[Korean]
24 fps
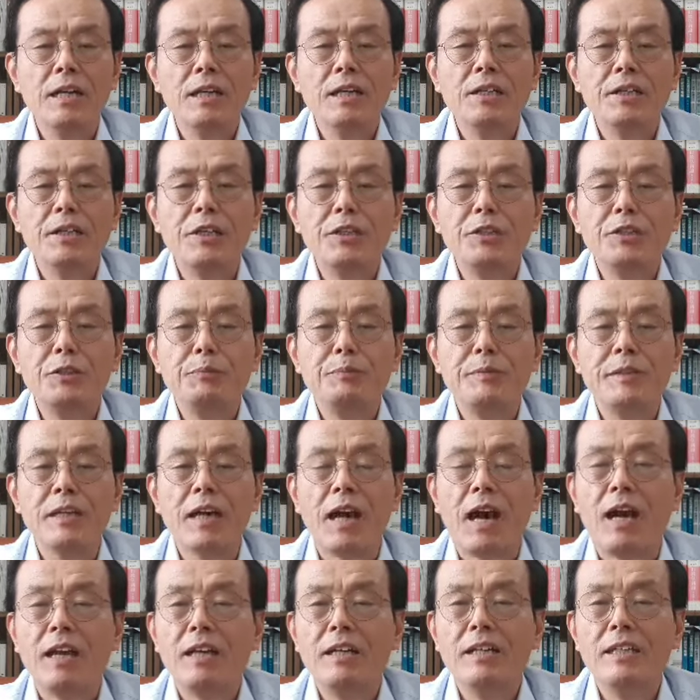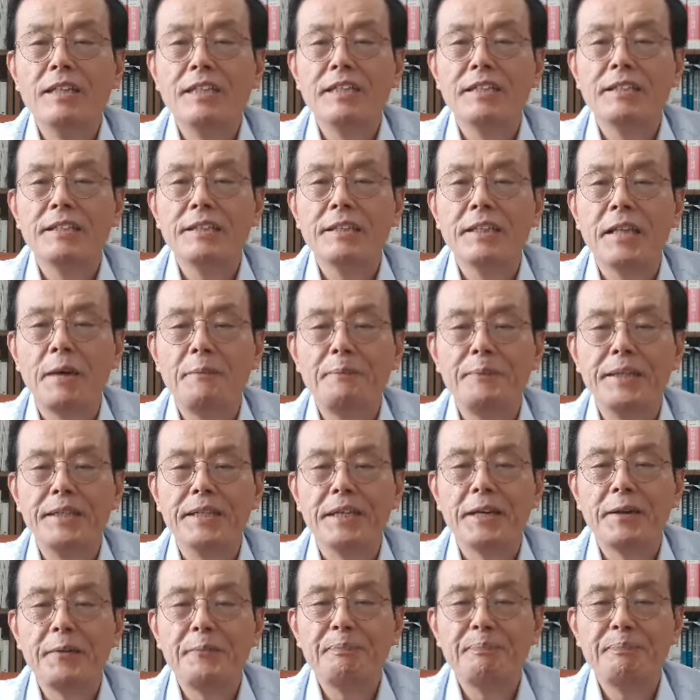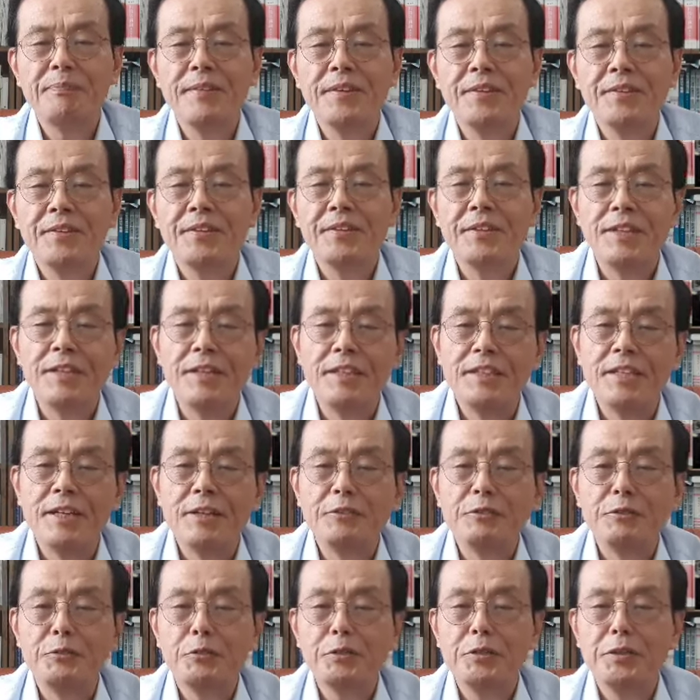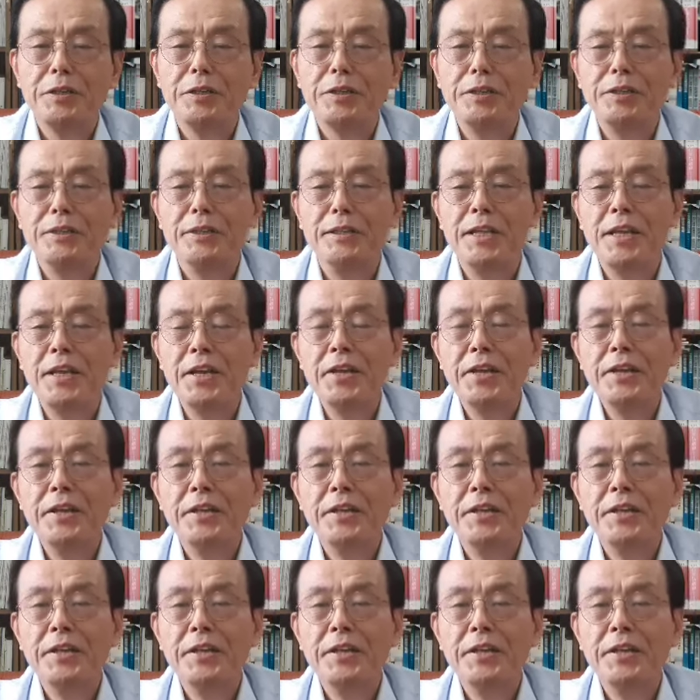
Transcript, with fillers: 그리 쉽지 않을 듯 합니다. 특히 제주도정은